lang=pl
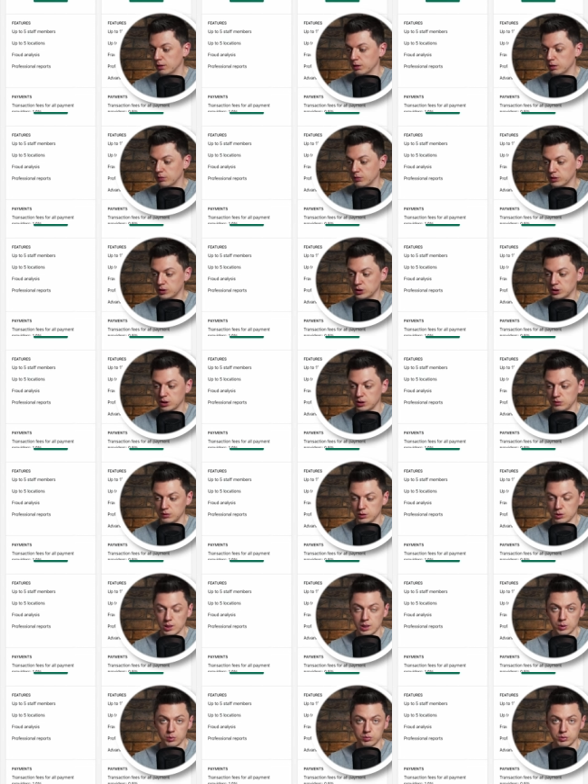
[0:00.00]
29 e,
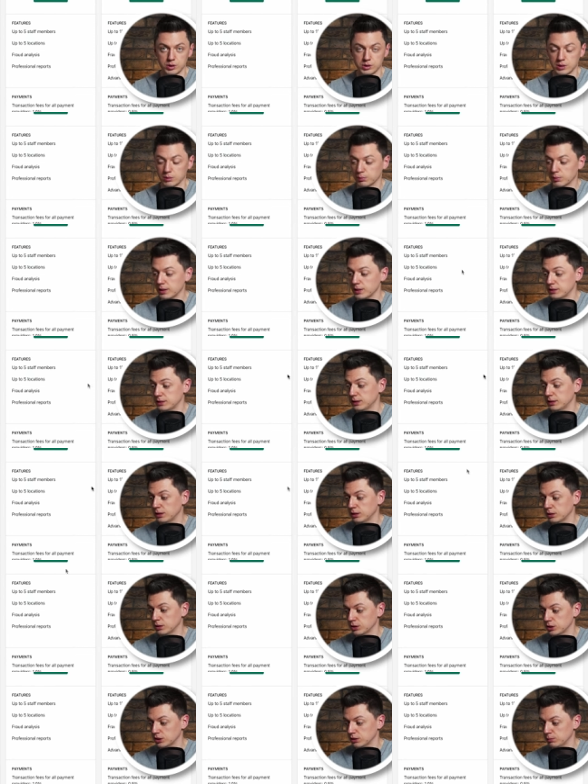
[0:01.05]
dolarów to jest ten basic,
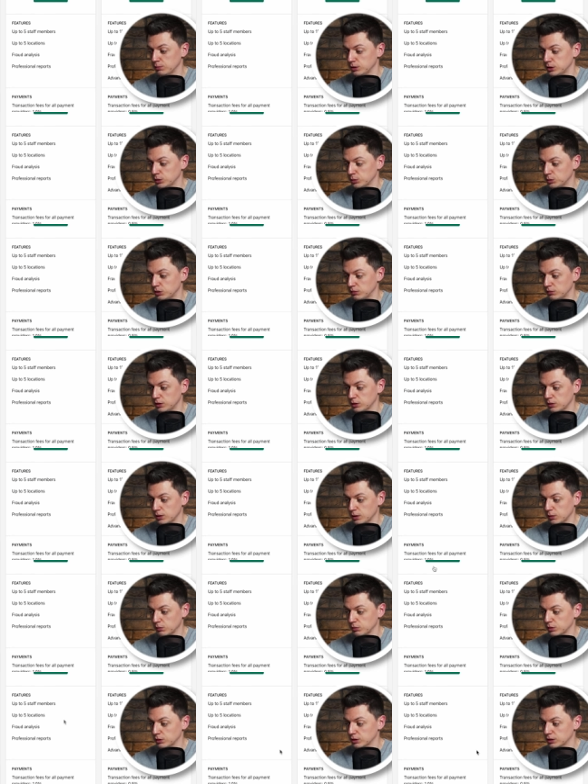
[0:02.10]
79
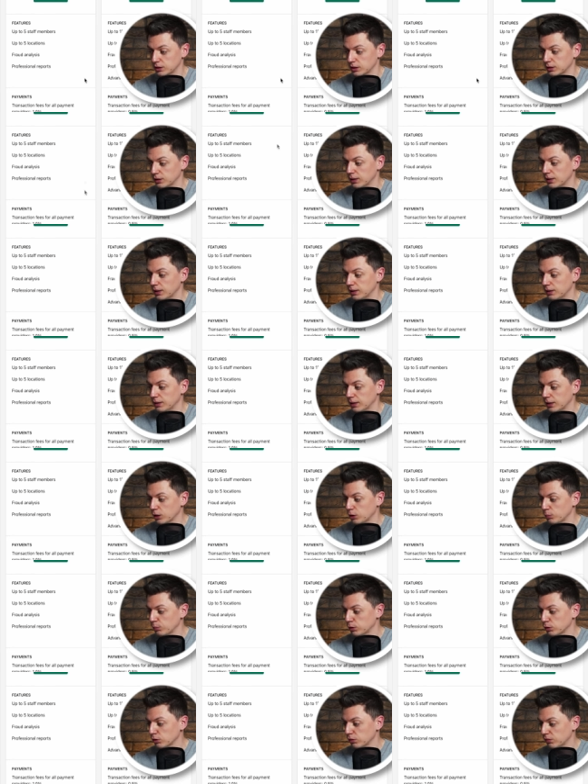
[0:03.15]
dolarów to jest ten
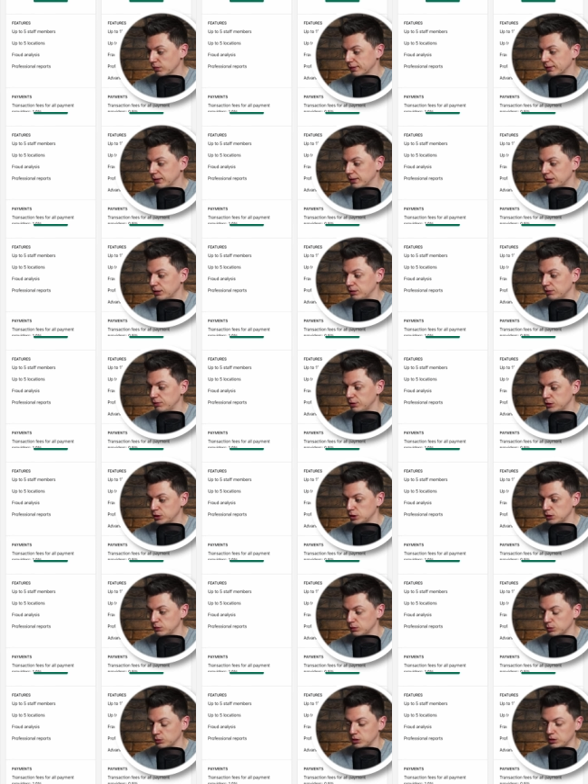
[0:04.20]
rekomendowany i
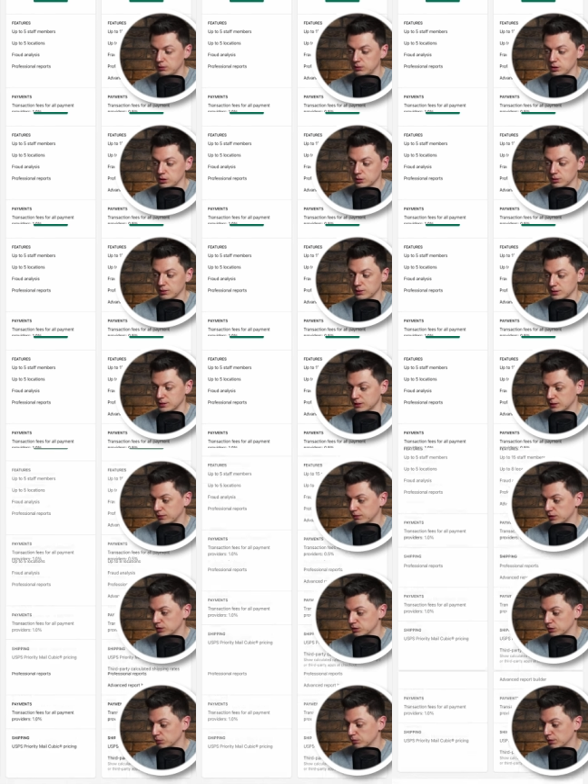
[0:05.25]
299 to jest
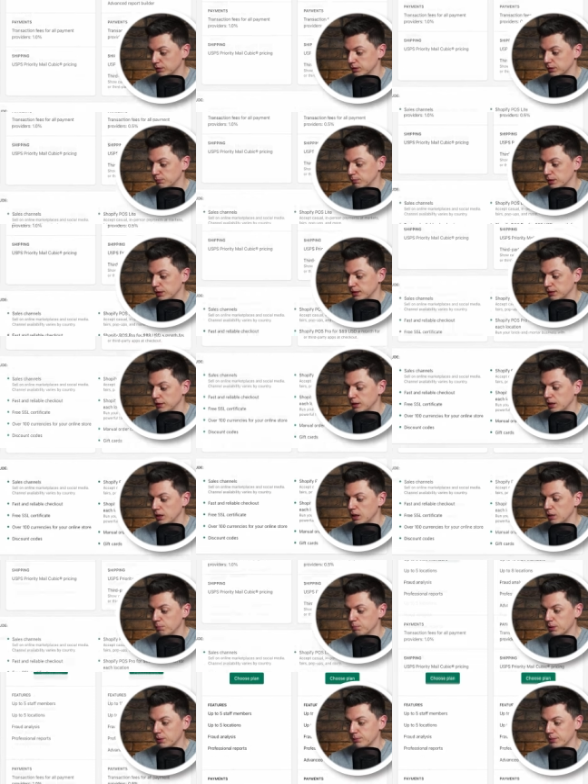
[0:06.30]
zaawansowany plan.
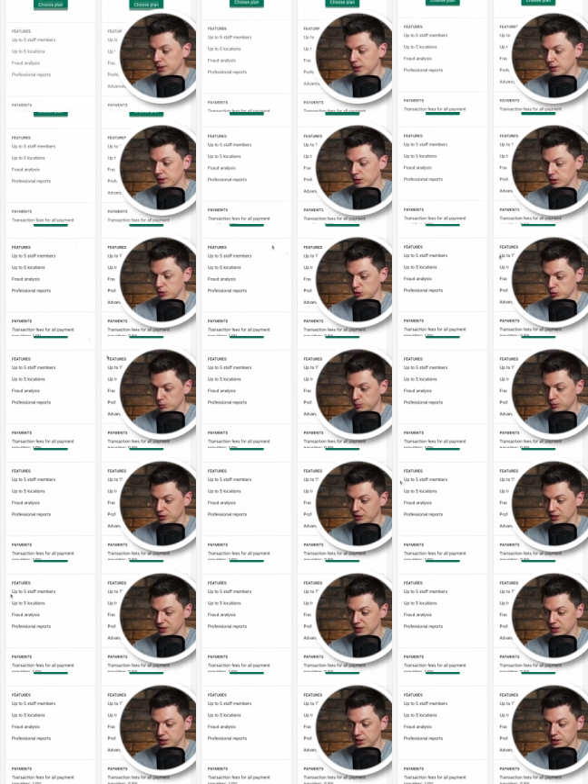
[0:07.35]
Pamiętaj, żeby nie
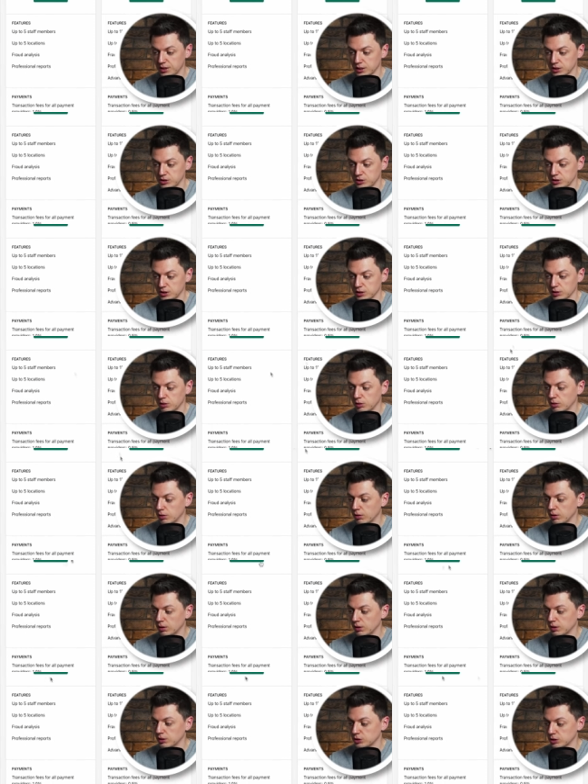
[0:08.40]
klikać tego
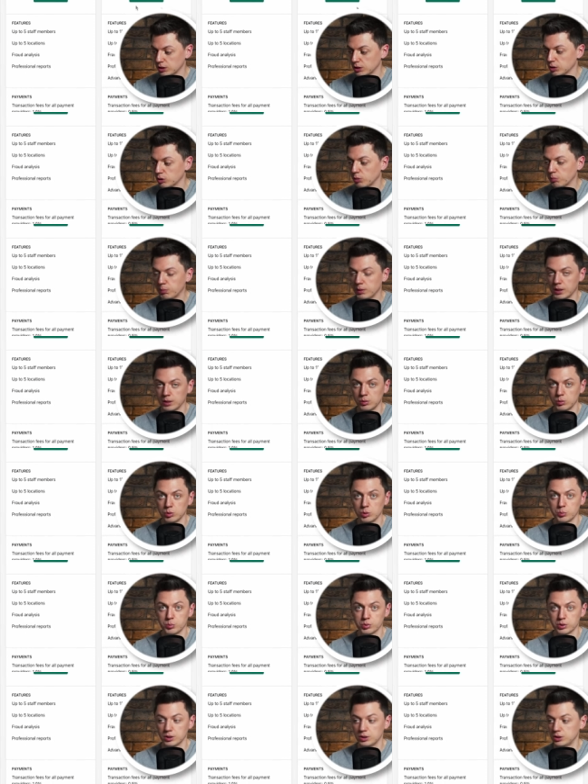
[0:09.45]
żadnego planu,
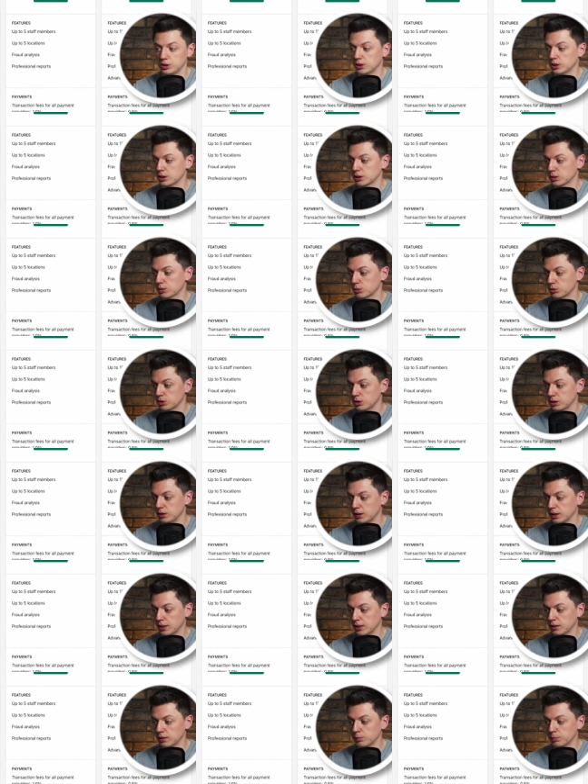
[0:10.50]
dopóki ci się nie skończy
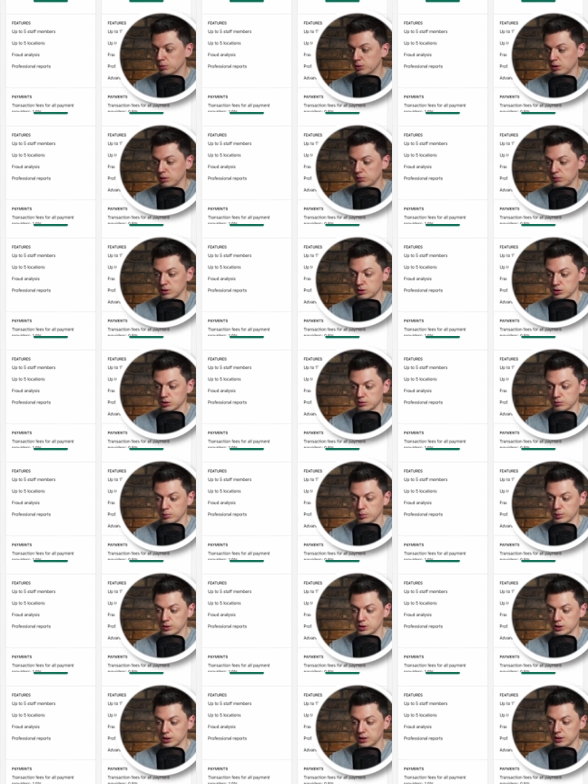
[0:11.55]
trial, ponieważ w
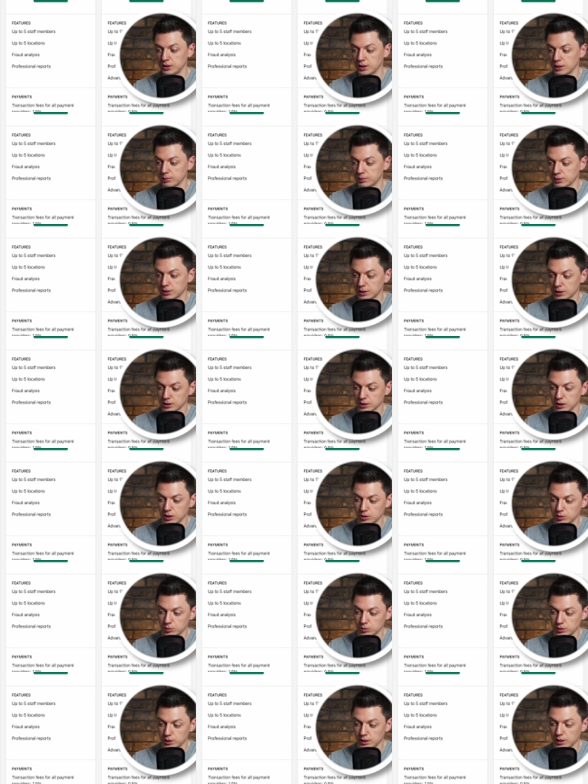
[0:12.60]
momencie, kiedy ja będę teraz
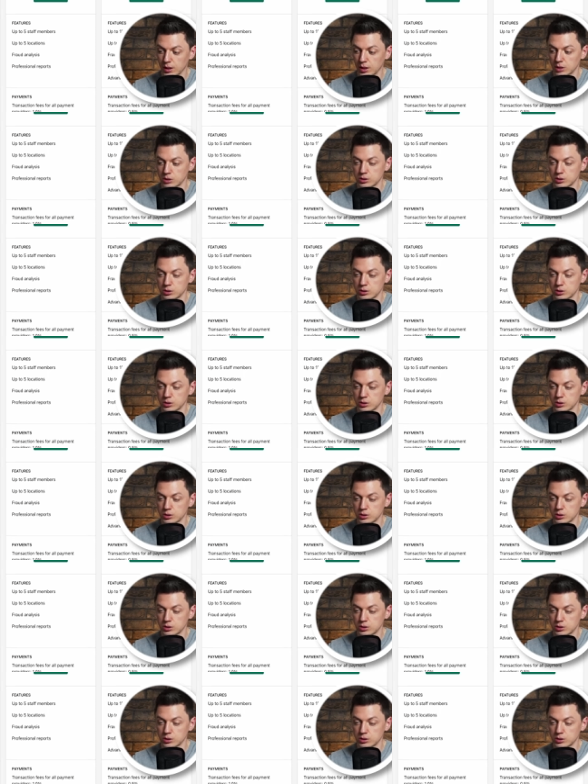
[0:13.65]
kliknął tutaj